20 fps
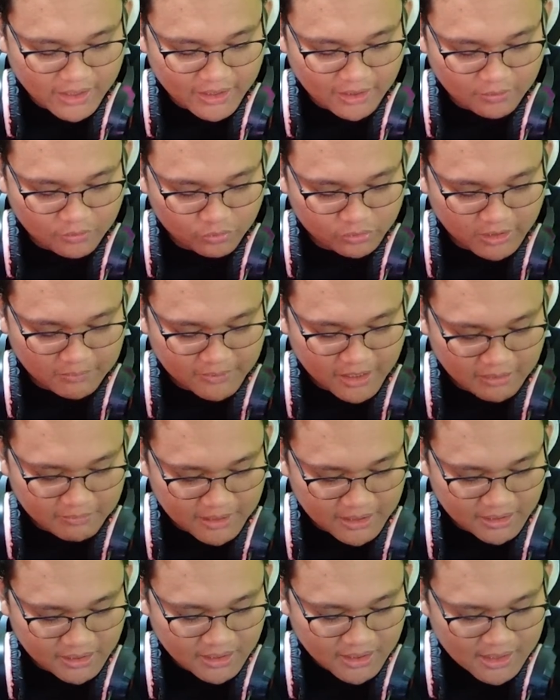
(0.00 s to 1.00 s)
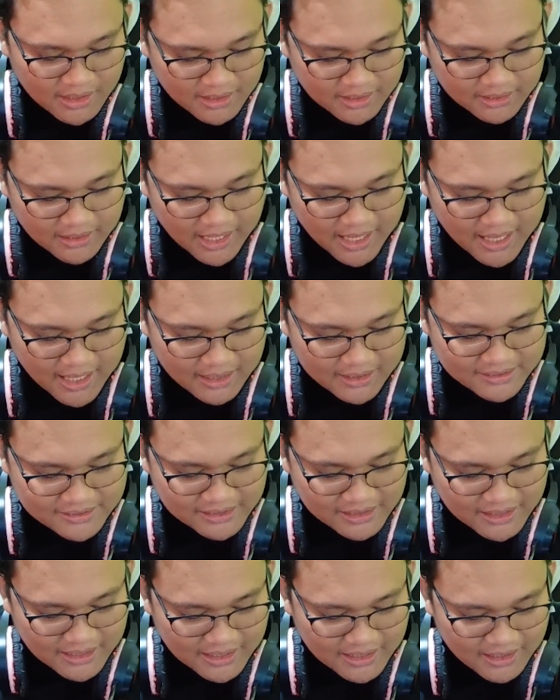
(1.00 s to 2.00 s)
yang Gutem Gaming. Okay. Nah di
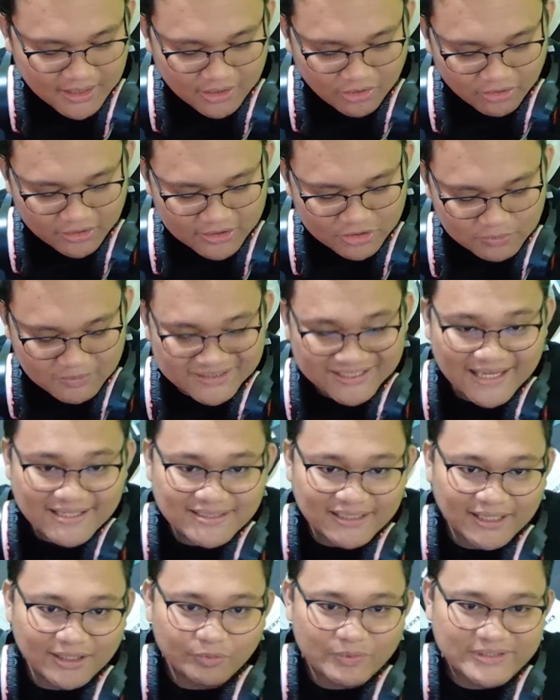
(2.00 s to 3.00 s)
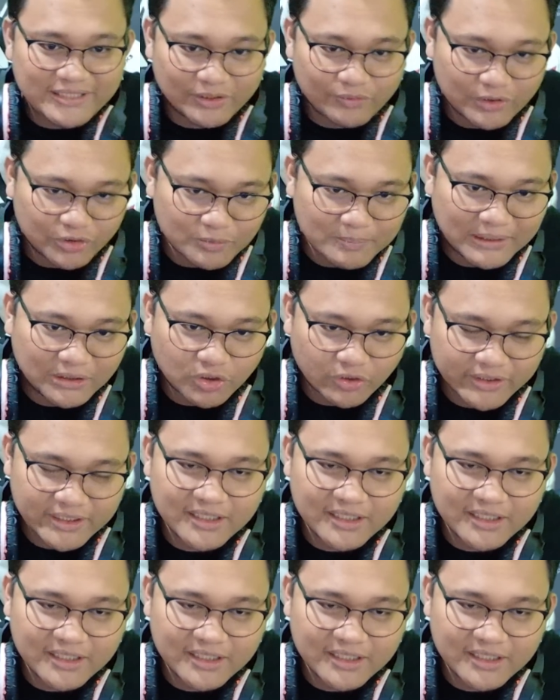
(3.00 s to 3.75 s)
sini kalau di semua season win streak gue itu mentok di